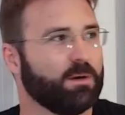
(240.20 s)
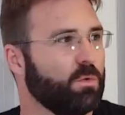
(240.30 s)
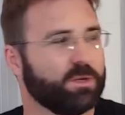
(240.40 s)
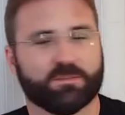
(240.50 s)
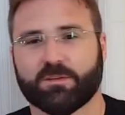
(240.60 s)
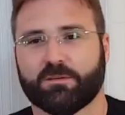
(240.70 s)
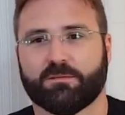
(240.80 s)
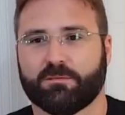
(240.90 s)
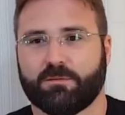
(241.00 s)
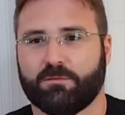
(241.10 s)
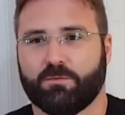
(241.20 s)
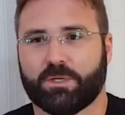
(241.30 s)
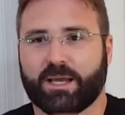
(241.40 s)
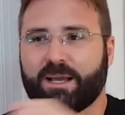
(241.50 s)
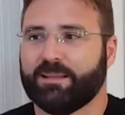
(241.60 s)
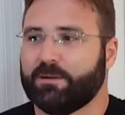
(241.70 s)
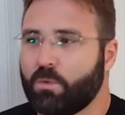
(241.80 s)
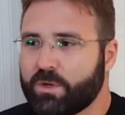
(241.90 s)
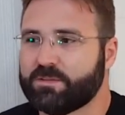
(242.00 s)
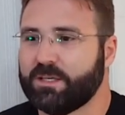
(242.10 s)
coisa, o que é cada
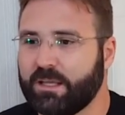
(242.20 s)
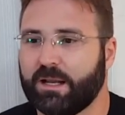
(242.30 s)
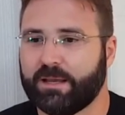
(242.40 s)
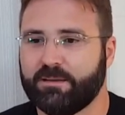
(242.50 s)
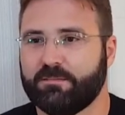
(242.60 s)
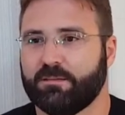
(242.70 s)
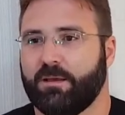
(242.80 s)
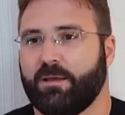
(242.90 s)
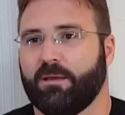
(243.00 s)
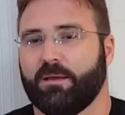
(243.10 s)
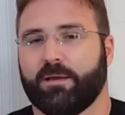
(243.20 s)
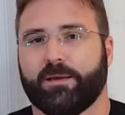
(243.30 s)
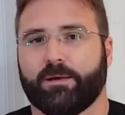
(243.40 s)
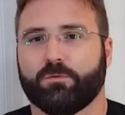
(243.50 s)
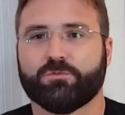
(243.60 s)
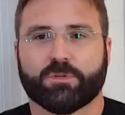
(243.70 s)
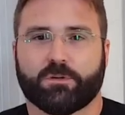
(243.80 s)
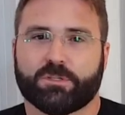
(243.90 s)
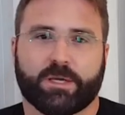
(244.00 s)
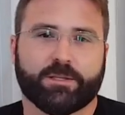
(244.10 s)
coisa em inglês. É, usa um
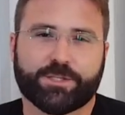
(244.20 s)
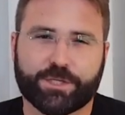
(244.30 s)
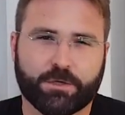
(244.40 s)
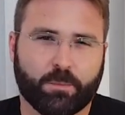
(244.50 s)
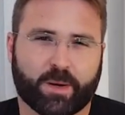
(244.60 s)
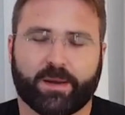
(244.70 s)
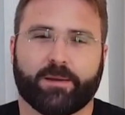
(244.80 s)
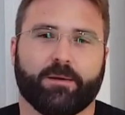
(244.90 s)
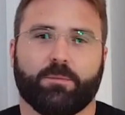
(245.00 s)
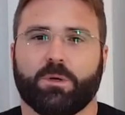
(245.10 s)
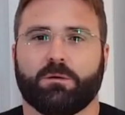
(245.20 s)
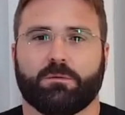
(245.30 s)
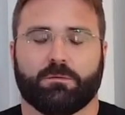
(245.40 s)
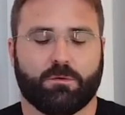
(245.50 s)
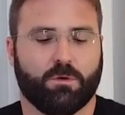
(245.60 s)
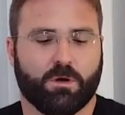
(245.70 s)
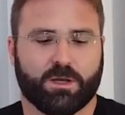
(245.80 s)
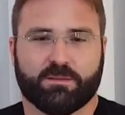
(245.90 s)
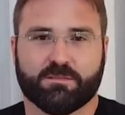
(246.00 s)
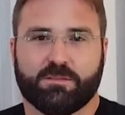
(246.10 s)
negócio que é antigo pra caramba,
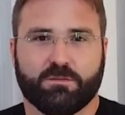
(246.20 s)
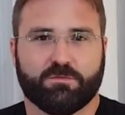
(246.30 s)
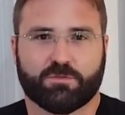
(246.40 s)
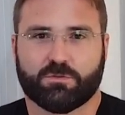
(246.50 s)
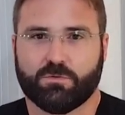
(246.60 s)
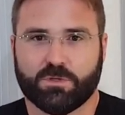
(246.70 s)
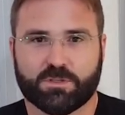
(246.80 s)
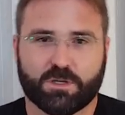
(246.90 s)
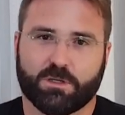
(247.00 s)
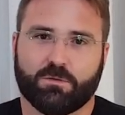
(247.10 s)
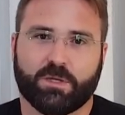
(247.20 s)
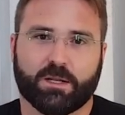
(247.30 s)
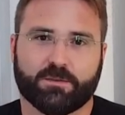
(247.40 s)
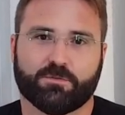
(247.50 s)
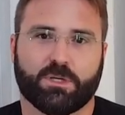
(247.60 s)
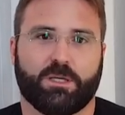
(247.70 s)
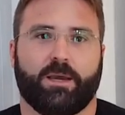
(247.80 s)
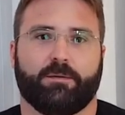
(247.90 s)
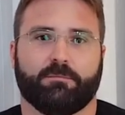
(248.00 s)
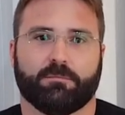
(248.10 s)
coloca adesivos com, escrito em inglês o que, que
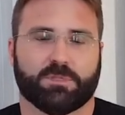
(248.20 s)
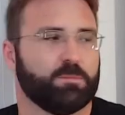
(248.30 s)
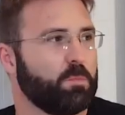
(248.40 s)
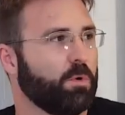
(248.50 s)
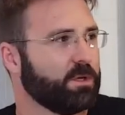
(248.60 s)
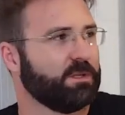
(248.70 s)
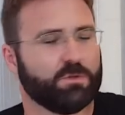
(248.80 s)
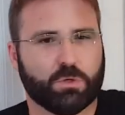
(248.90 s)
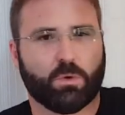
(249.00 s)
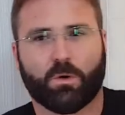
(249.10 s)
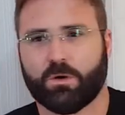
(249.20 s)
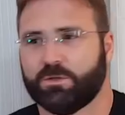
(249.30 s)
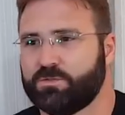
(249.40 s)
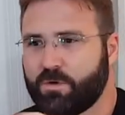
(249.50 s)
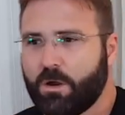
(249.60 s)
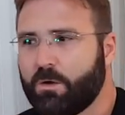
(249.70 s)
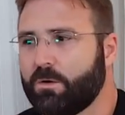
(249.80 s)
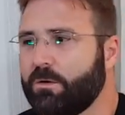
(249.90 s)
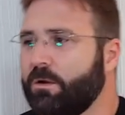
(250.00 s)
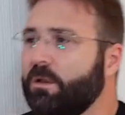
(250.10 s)
é, sabe? Porta, door,
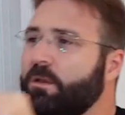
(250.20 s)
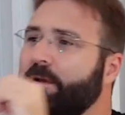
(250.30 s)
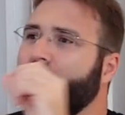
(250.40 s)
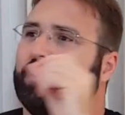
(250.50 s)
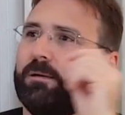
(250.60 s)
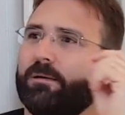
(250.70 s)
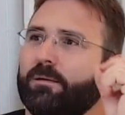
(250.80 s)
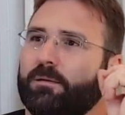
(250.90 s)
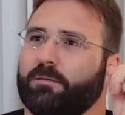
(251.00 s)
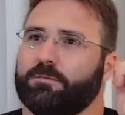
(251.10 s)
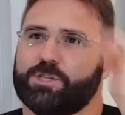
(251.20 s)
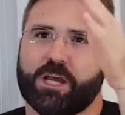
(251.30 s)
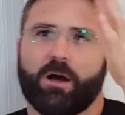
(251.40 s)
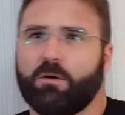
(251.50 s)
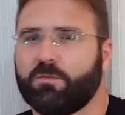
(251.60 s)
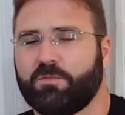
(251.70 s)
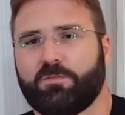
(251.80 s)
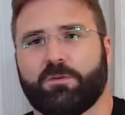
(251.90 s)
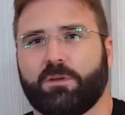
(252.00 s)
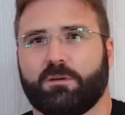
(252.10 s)
drawer, uh, shelf,
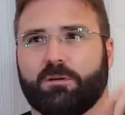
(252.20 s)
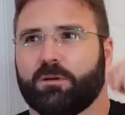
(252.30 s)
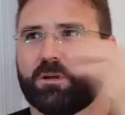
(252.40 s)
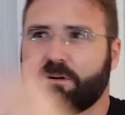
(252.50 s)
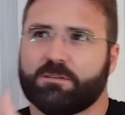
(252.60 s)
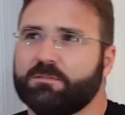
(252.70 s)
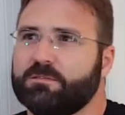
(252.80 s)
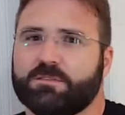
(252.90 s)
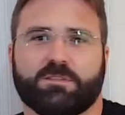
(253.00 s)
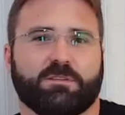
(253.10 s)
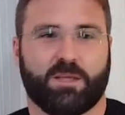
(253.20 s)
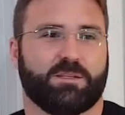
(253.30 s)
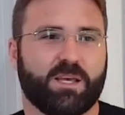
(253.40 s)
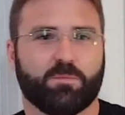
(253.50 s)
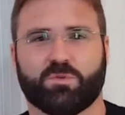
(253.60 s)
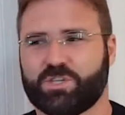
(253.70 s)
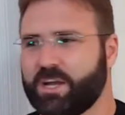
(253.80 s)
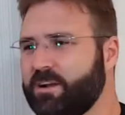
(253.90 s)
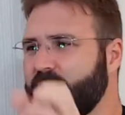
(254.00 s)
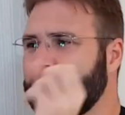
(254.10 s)
uh, curtains, table,
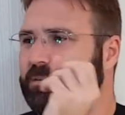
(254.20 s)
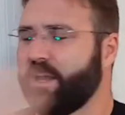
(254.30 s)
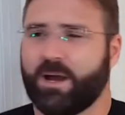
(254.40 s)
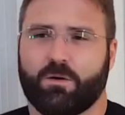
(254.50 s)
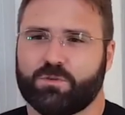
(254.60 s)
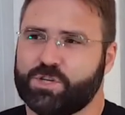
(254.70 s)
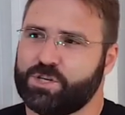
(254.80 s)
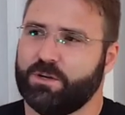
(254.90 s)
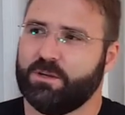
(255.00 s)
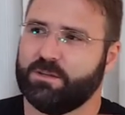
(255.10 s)
chair, couch,